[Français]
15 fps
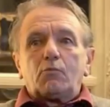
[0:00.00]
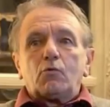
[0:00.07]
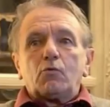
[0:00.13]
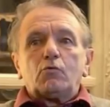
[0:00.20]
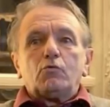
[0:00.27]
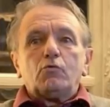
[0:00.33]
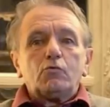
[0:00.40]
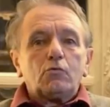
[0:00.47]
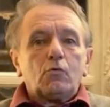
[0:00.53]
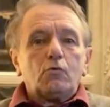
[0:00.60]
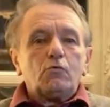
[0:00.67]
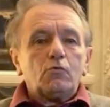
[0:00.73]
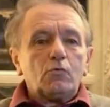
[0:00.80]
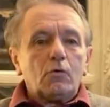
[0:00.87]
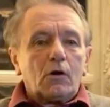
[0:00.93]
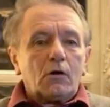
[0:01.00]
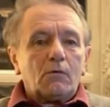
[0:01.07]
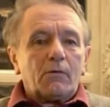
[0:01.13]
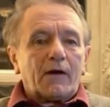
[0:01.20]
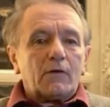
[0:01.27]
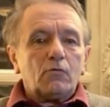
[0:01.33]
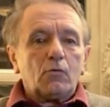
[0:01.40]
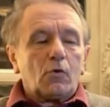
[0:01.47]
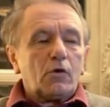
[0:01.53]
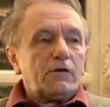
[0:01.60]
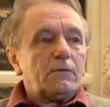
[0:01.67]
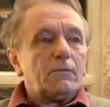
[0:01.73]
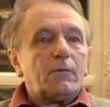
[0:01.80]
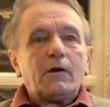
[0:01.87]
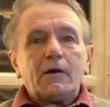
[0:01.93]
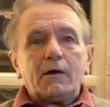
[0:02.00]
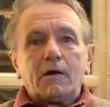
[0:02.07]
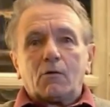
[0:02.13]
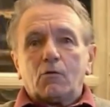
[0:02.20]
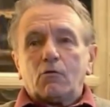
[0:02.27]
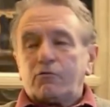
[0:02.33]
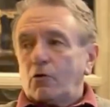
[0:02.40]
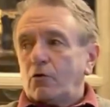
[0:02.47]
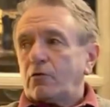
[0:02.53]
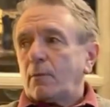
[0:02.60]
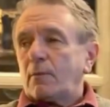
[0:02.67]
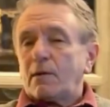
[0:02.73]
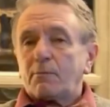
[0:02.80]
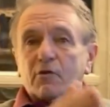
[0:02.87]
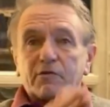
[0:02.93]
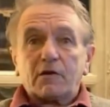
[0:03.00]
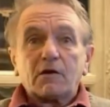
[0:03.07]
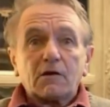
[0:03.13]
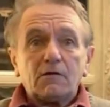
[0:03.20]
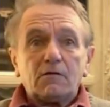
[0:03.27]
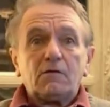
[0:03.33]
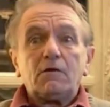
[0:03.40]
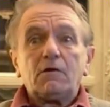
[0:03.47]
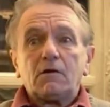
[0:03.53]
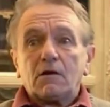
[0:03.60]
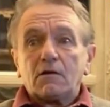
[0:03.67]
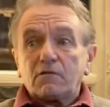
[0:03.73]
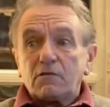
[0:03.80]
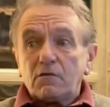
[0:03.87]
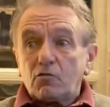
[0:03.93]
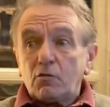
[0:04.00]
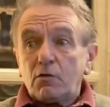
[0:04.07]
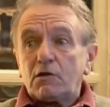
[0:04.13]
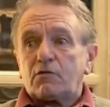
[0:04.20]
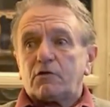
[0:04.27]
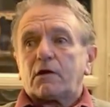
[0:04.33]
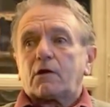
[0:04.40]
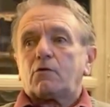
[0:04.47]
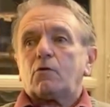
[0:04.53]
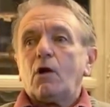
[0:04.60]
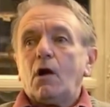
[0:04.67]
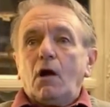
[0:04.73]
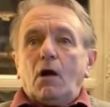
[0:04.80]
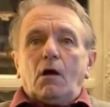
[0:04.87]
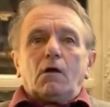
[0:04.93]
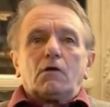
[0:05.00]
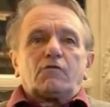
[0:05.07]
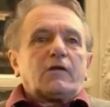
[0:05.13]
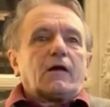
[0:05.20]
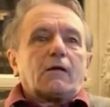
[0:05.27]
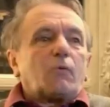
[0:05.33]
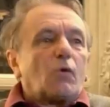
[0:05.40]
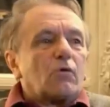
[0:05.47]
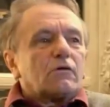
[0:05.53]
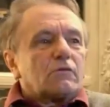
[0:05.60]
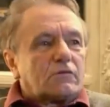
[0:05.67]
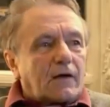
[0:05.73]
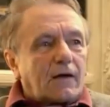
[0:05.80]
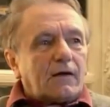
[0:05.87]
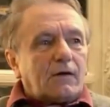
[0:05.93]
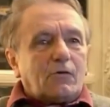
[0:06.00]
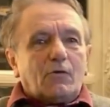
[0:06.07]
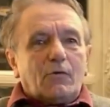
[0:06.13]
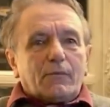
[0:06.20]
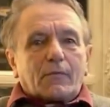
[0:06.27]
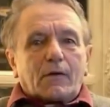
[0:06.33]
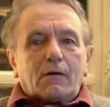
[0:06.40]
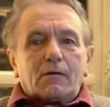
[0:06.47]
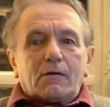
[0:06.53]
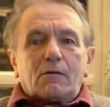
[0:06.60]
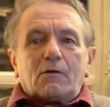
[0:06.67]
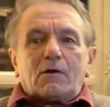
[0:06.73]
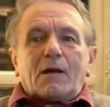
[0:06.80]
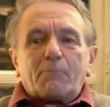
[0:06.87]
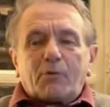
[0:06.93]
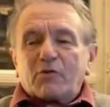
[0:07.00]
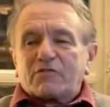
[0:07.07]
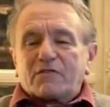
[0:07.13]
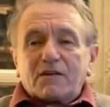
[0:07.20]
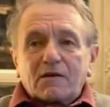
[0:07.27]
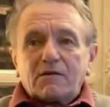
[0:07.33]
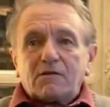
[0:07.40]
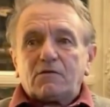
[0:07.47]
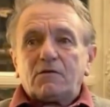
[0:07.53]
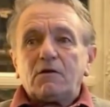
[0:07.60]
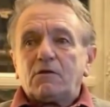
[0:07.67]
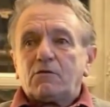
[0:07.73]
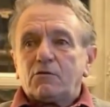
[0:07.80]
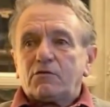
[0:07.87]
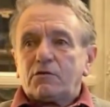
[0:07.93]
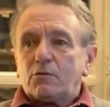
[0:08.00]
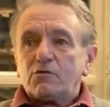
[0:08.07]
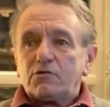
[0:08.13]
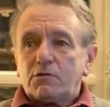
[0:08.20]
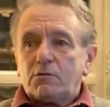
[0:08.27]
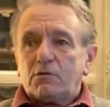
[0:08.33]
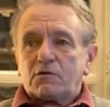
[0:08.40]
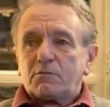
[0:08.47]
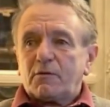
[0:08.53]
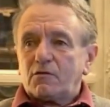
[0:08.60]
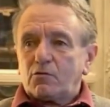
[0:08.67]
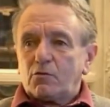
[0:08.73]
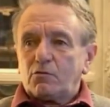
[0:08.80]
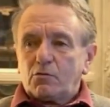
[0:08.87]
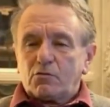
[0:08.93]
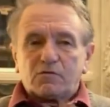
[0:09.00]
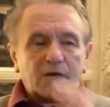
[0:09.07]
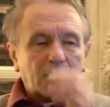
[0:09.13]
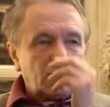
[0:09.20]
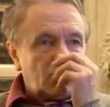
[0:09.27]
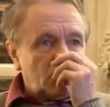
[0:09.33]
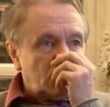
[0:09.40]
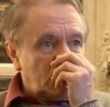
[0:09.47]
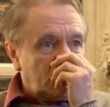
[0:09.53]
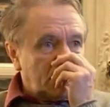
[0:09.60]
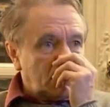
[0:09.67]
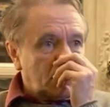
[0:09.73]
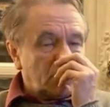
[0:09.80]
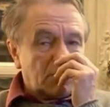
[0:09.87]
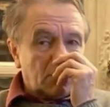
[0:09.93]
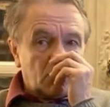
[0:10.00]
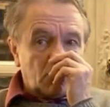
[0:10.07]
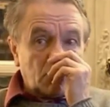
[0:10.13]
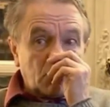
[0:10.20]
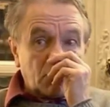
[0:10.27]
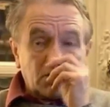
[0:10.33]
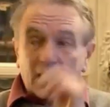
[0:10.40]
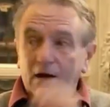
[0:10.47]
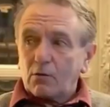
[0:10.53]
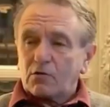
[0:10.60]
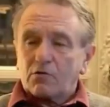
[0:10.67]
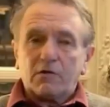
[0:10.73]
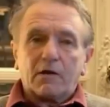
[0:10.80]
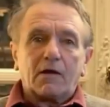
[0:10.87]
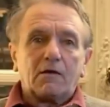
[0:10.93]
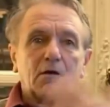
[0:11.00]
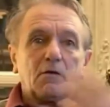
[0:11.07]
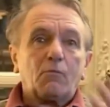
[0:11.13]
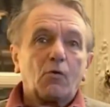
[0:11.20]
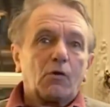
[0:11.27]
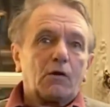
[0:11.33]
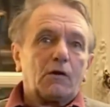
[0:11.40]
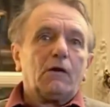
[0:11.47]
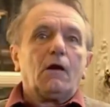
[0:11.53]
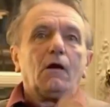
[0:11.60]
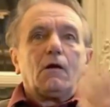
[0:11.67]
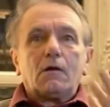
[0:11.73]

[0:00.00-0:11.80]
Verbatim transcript: bon, nous, nous, bah, nous, on libère, on, on forme la pensée critique, et ainsi de suite. Je veux dire que, je dirais, bon, je dirais, euh, la pensée critique, c'est aussi une espèce de, de, statut, une espèce de statut social, quoi. Je dirais que, bon, euh,